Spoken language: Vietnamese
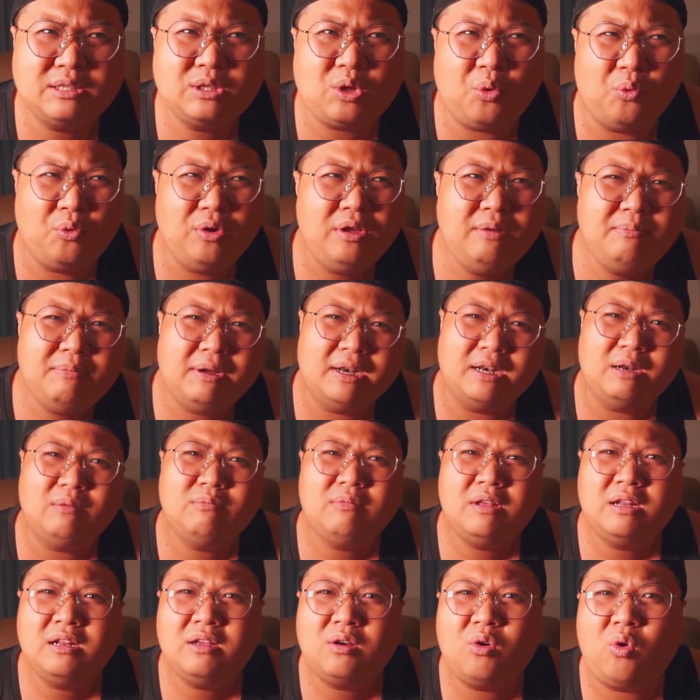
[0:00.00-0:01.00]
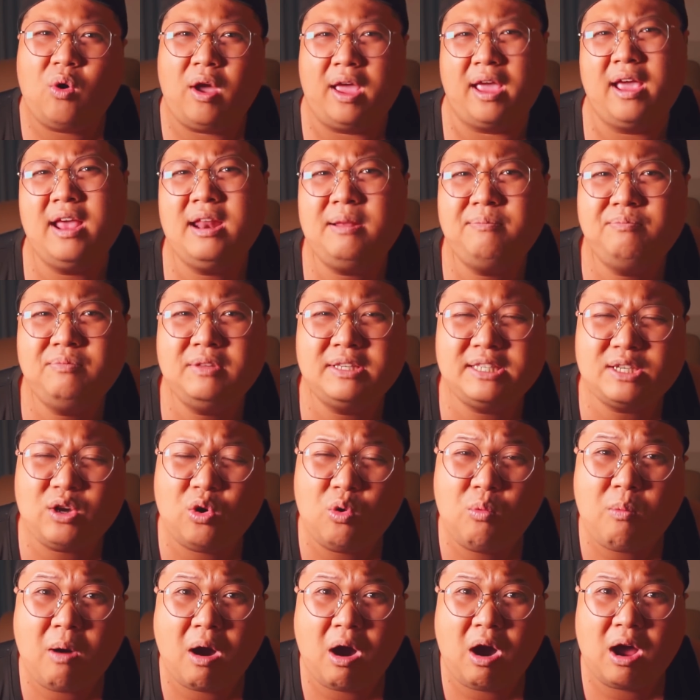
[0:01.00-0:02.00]
tuổi mình lúc đó nó khỏe lắm nó
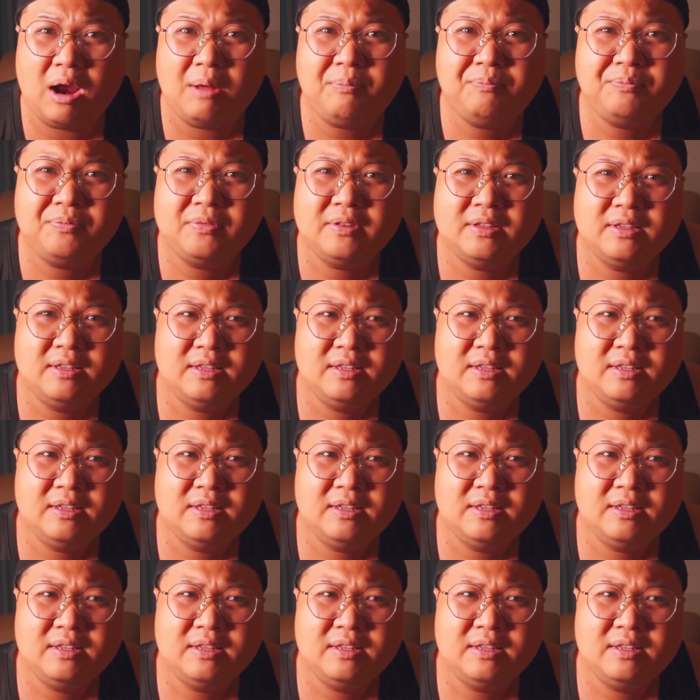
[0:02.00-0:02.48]
trâu bò lắm